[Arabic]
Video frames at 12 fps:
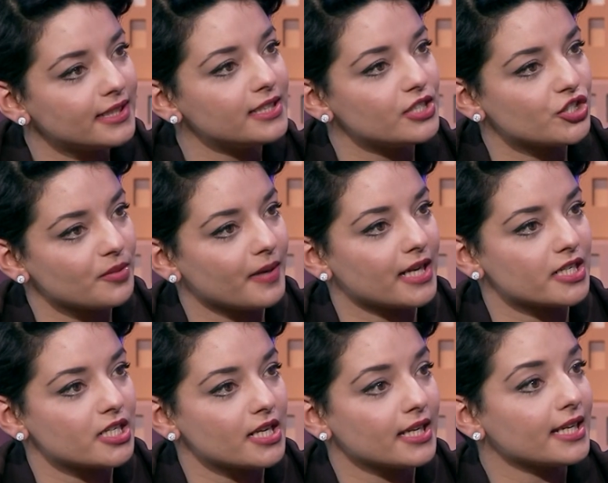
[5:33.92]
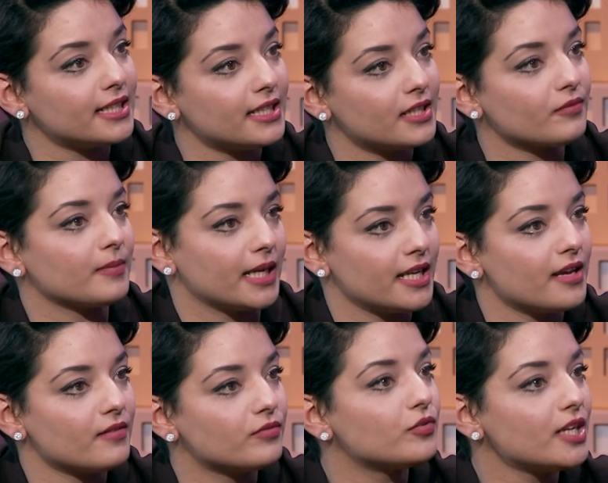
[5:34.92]
اللي الجمعه الجايه قال لي
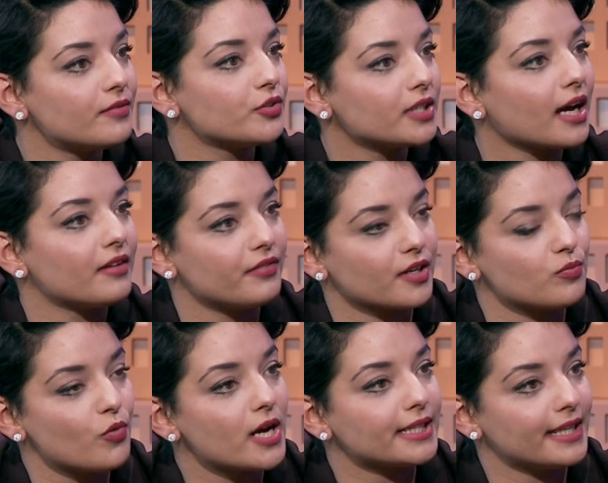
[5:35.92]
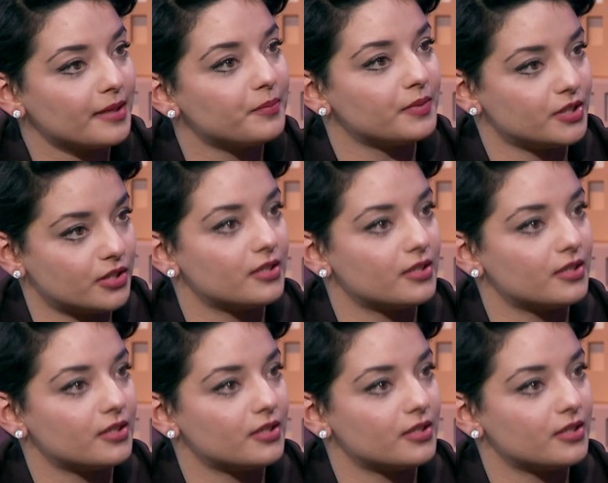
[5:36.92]
معناها فولي فينيغ افيك موا تحب